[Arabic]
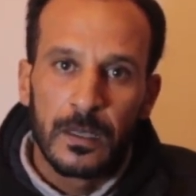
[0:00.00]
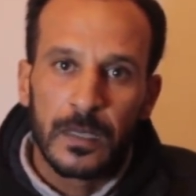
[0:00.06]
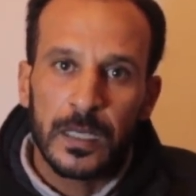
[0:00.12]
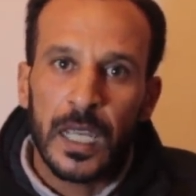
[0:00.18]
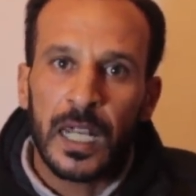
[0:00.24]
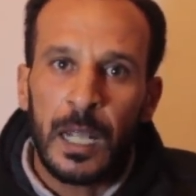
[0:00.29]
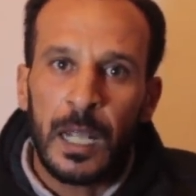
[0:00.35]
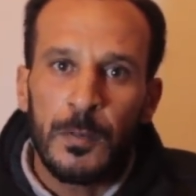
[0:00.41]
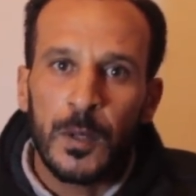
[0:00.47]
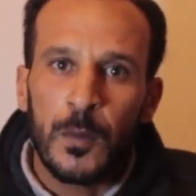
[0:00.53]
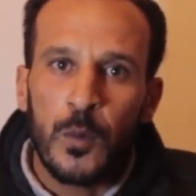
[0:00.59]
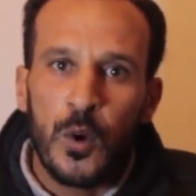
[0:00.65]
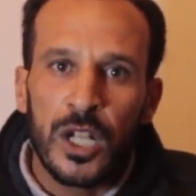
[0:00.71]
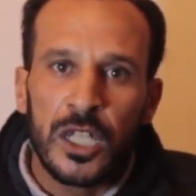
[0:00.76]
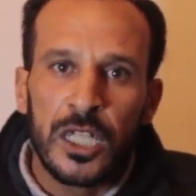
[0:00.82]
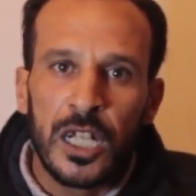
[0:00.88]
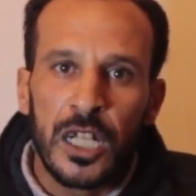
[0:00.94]
الله يرحم لكم
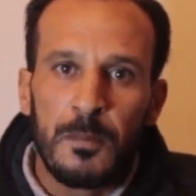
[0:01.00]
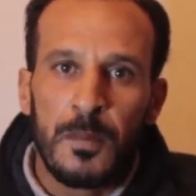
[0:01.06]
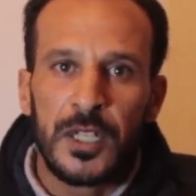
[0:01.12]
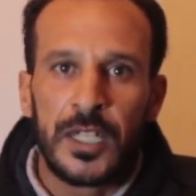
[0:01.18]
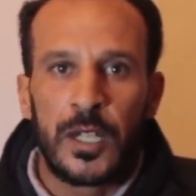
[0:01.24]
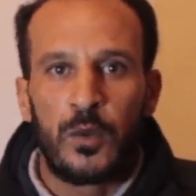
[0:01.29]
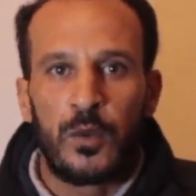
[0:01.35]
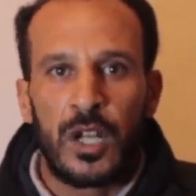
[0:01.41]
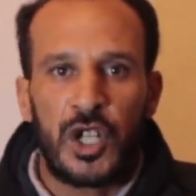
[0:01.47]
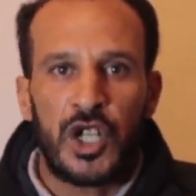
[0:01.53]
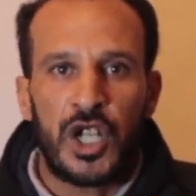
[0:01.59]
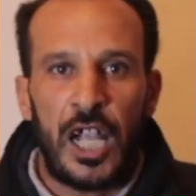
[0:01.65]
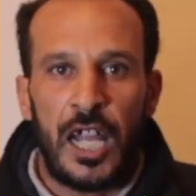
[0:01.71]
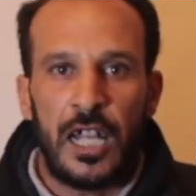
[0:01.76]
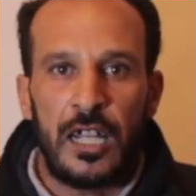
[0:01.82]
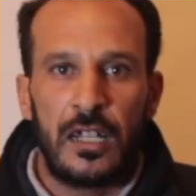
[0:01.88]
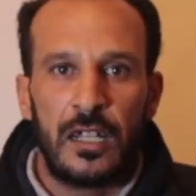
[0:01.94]
والدين لما ديروا لنا شي
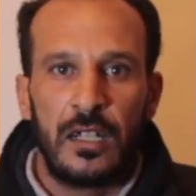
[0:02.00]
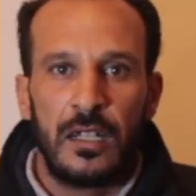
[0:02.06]
حل